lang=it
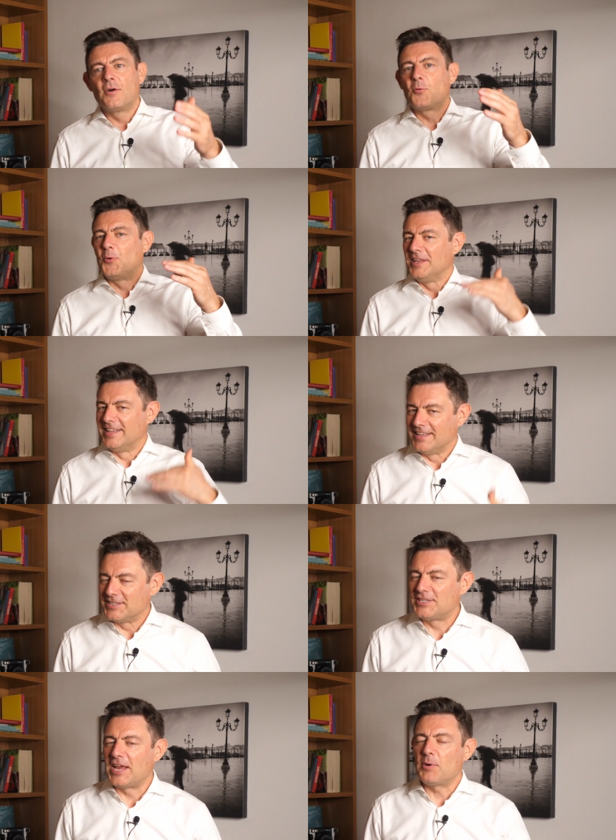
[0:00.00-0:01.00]
quindi
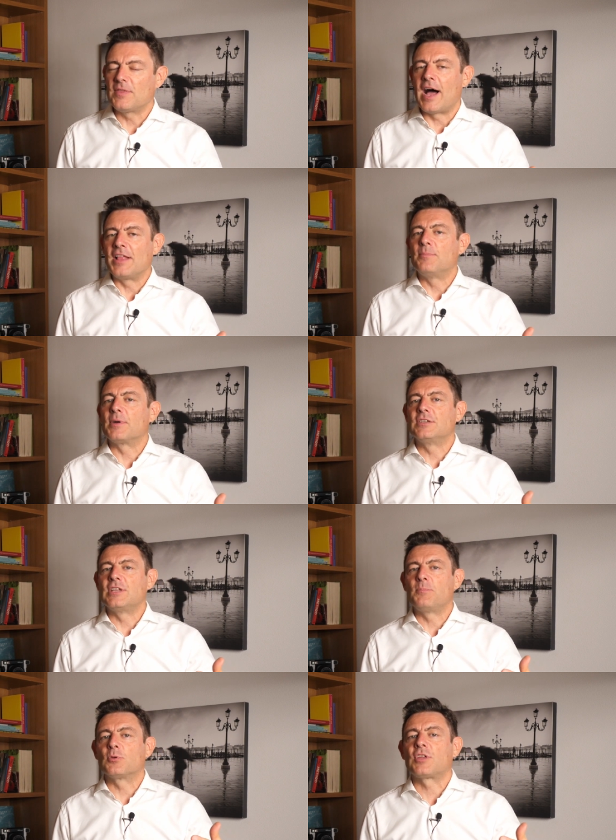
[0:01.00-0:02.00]
se guadagni per
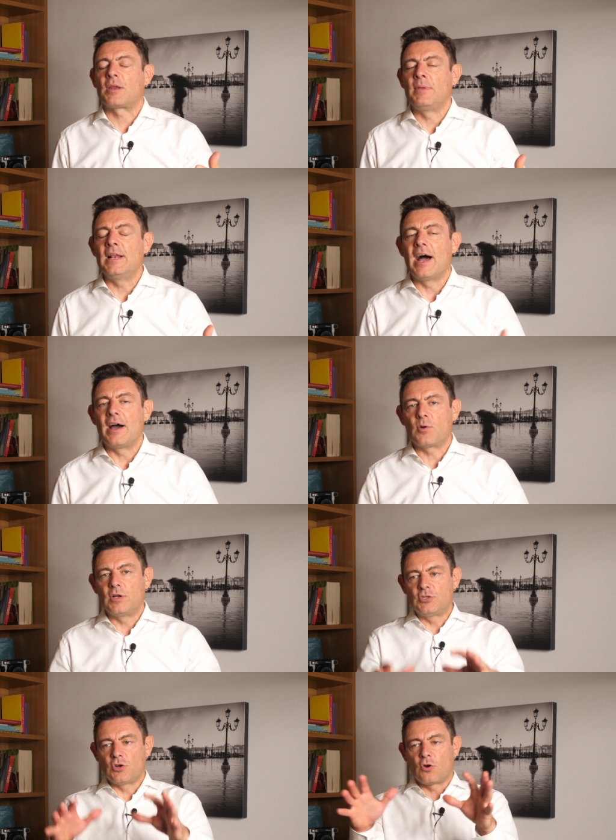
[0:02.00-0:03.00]
esempio 3.000 euro
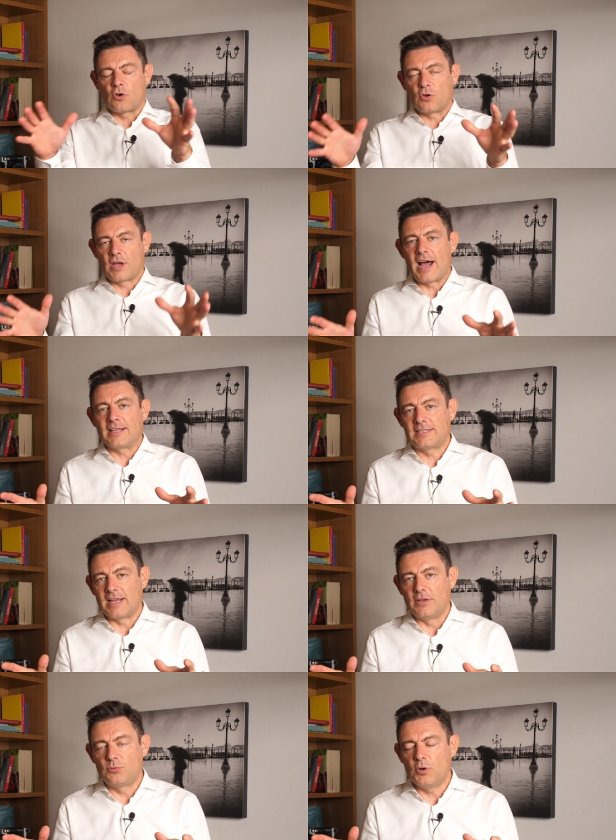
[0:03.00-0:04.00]
al giorno
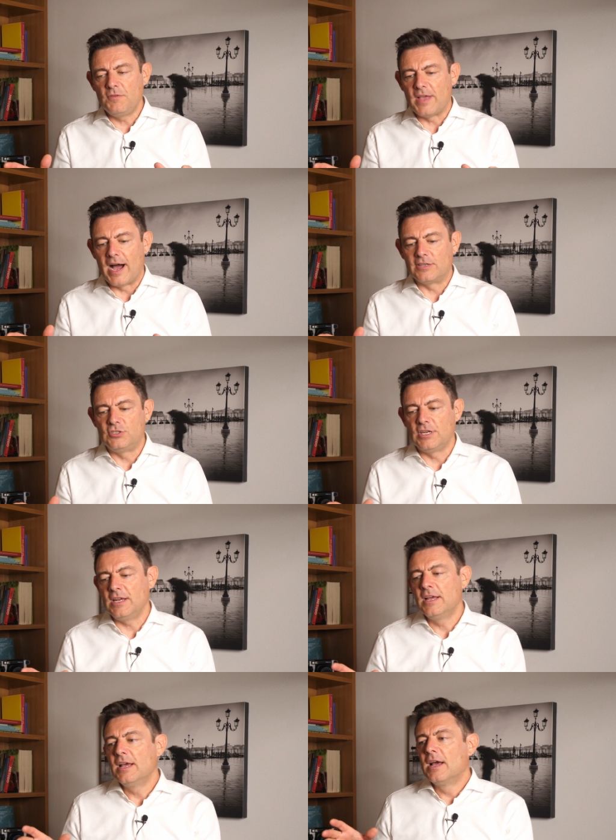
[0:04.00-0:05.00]
grazie ai tuoi
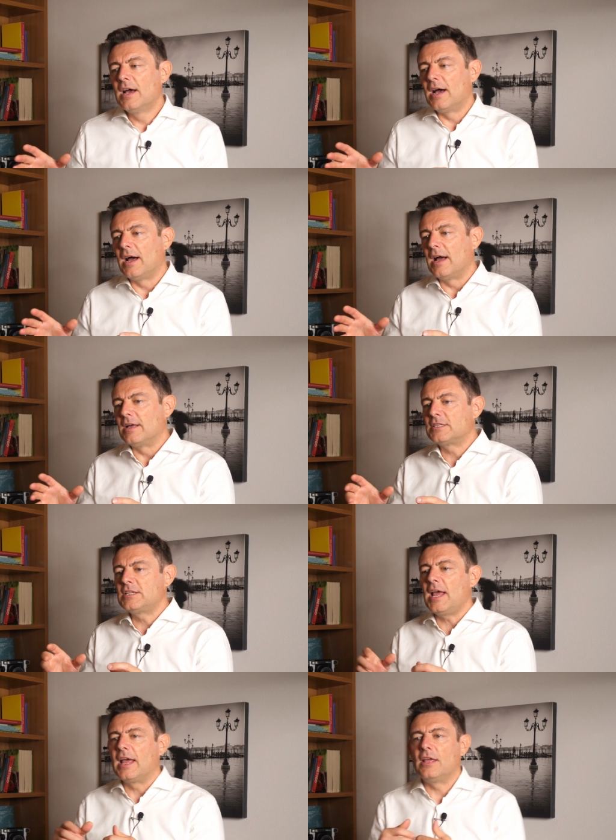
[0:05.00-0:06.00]
viaggi, eh,
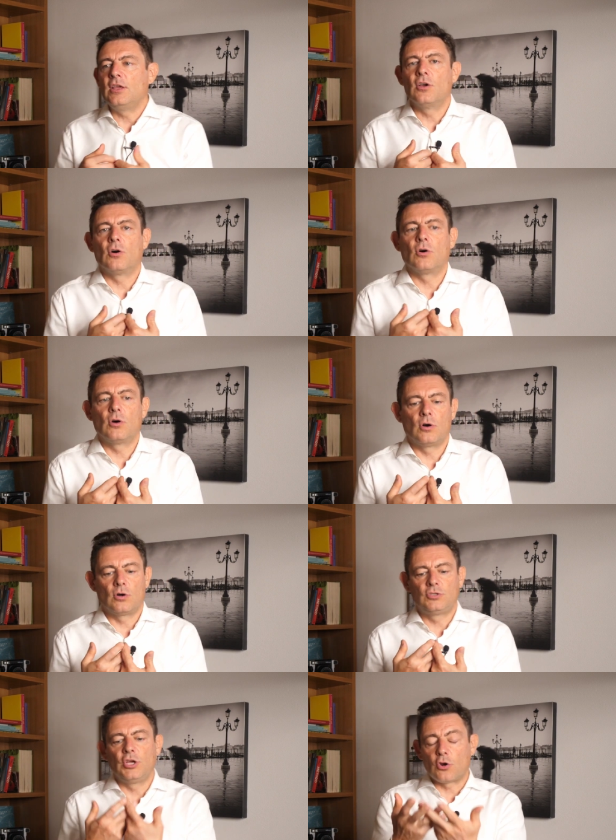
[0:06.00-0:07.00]
se io
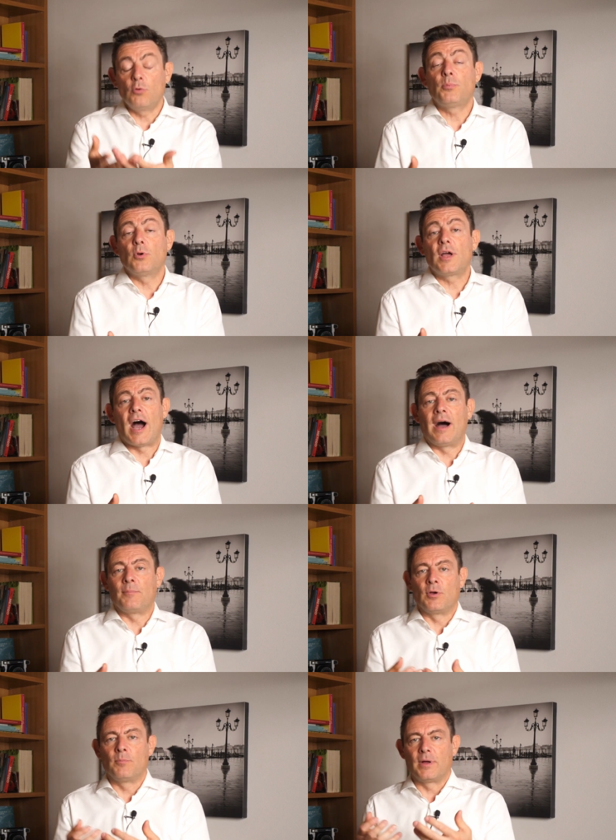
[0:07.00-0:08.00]
eh, ti rompo il
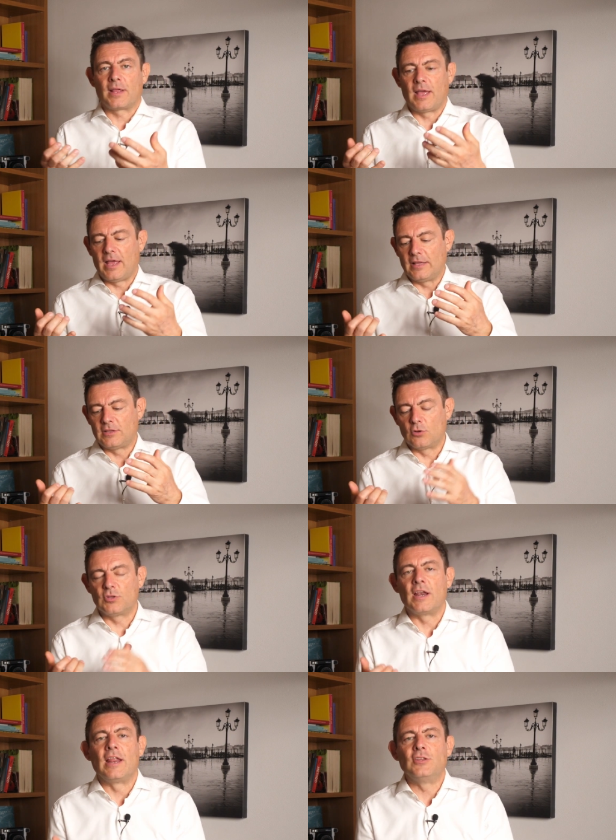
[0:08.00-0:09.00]
camion perché te lo
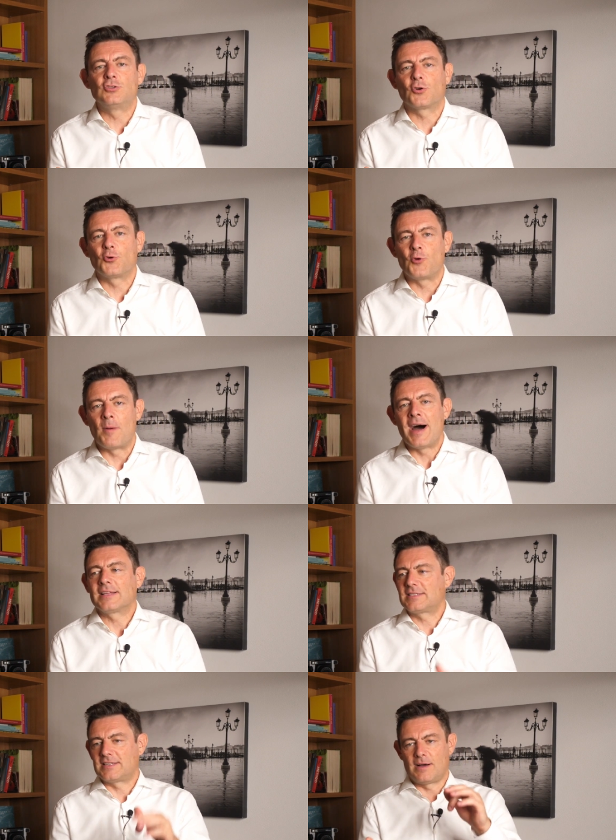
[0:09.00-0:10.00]
danneggio con una
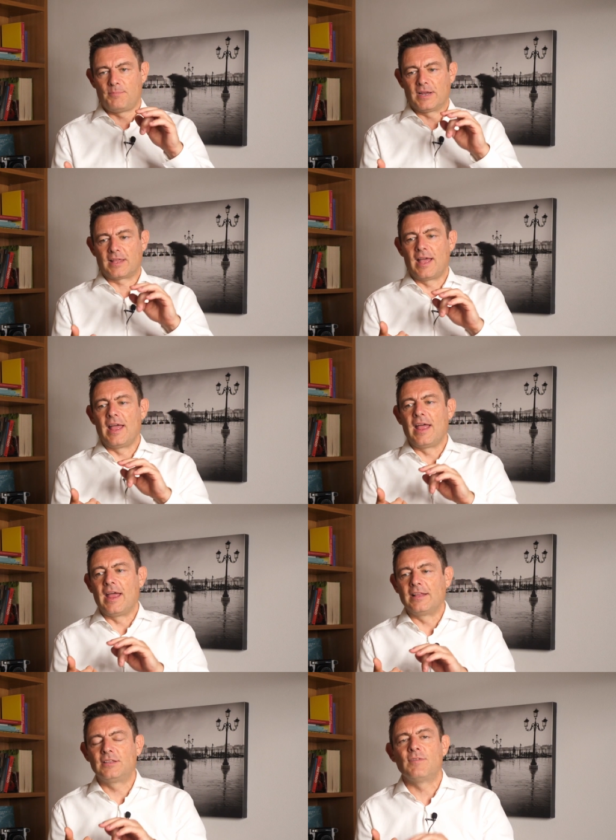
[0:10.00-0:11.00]
mazza,
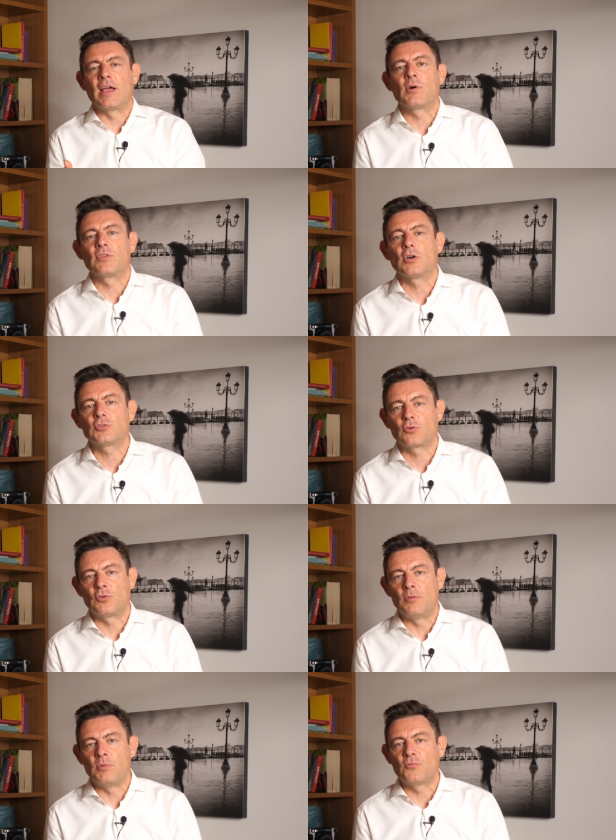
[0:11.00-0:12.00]
perché ti vengo addosso
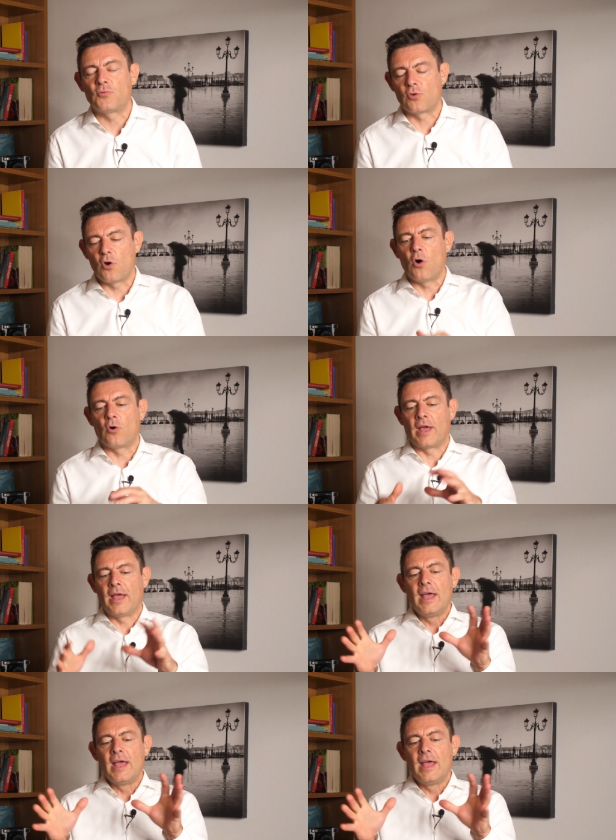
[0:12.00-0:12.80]
con il mio furgone